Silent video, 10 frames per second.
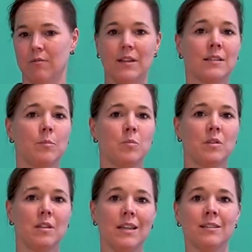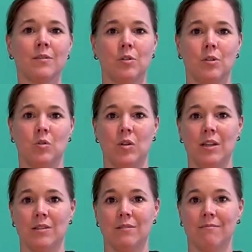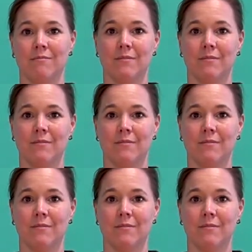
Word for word: was gibt es die nächste Woche zu essen?